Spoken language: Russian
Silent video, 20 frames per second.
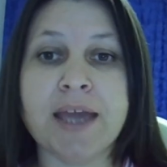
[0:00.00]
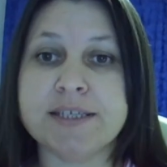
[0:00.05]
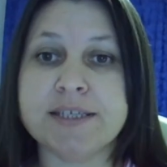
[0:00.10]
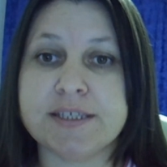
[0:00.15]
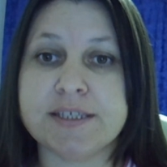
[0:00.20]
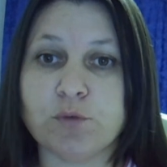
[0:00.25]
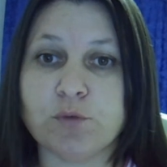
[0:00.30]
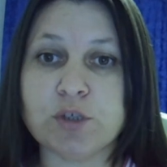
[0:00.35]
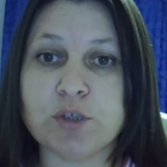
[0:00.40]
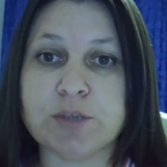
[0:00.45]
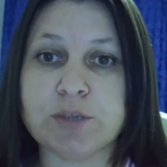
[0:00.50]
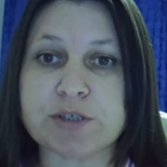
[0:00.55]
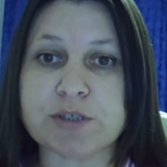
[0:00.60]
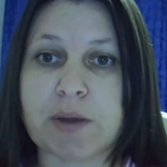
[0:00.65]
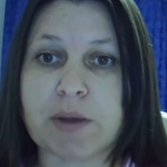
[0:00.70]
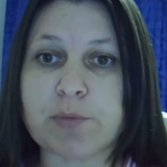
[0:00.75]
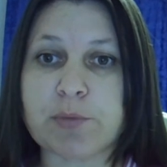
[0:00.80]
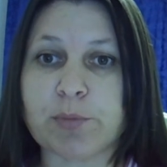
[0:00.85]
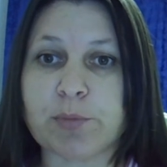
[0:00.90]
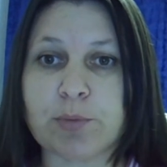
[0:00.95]
Сегодня мы с
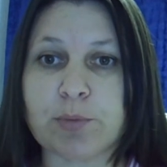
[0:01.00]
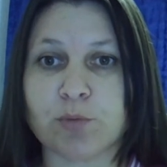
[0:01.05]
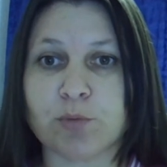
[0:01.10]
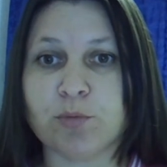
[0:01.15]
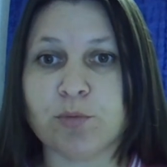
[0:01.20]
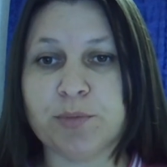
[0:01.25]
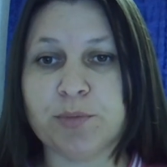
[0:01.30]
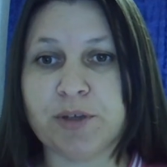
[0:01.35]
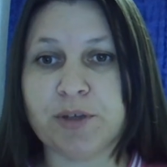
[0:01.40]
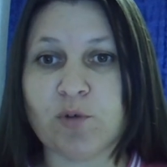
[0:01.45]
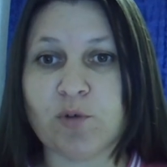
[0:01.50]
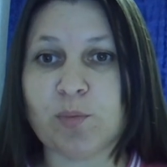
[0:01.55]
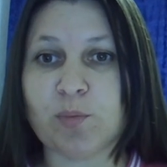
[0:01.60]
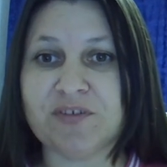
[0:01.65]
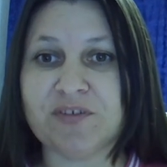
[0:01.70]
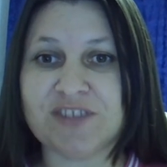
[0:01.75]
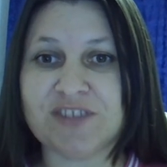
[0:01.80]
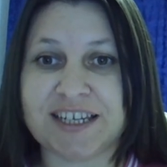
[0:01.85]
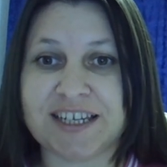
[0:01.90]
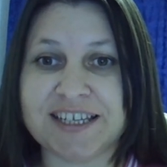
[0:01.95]
вами попробуем его
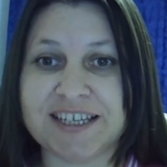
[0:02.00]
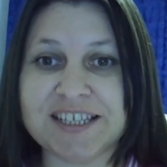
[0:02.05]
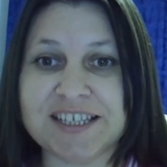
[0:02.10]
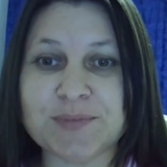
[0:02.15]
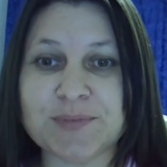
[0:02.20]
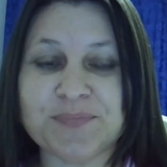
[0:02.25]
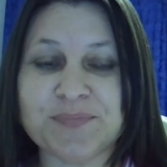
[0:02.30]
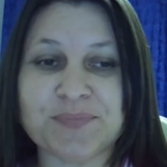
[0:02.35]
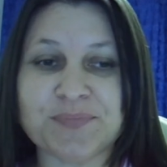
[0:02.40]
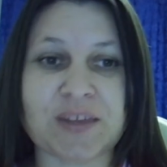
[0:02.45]
повторить.